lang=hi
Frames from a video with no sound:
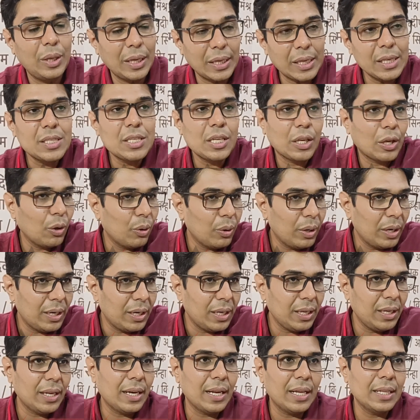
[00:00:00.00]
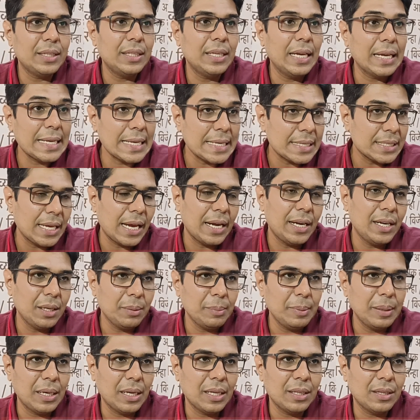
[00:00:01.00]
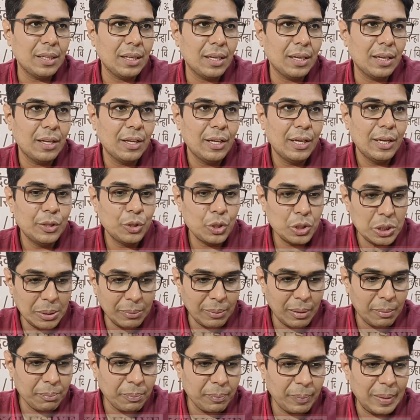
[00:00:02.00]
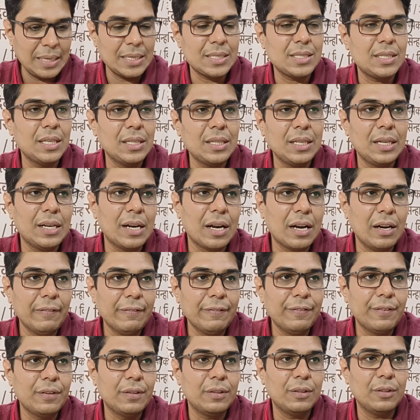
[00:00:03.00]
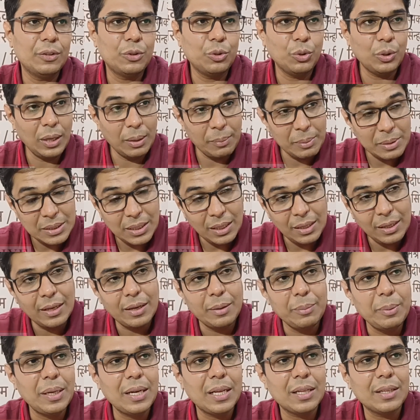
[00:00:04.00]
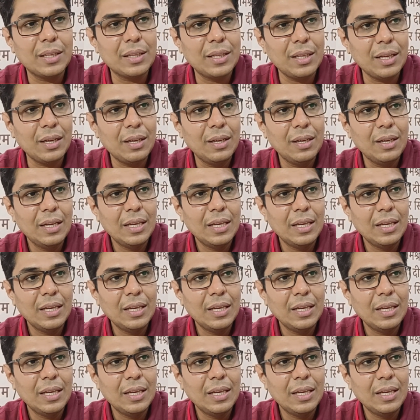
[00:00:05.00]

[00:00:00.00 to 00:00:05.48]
तो एक इनसिक्योरिटी ये रहती है एक एंगजाइटी भी रहती है तो जब हम भेजते थे ड्राफ्ट तो हमेशा डर भी रहता था